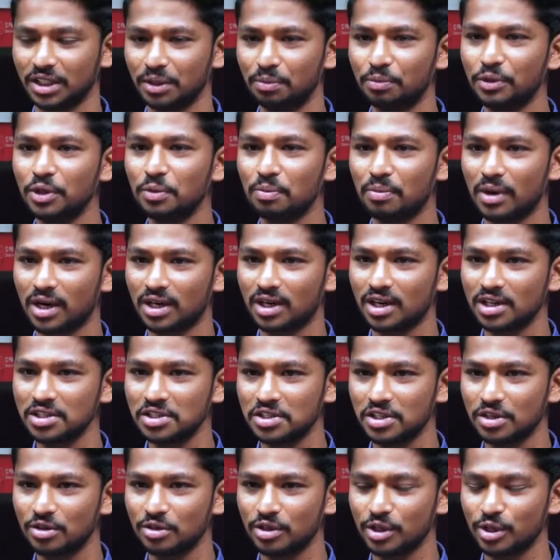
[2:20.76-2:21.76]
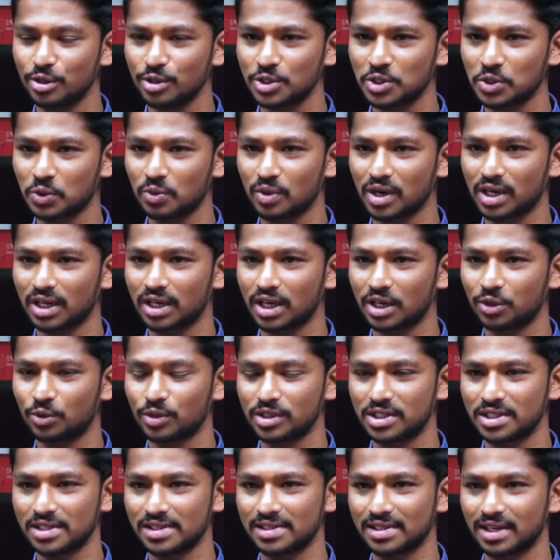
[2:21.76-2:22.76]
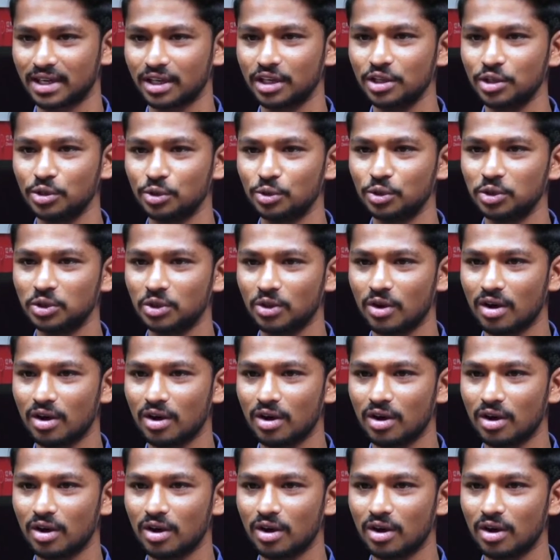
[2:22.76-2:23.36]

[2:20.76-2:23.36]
ఇప్పుడు పటాన్చెరు నియోజకవర్గానికి వచ్చేసరికి యూత్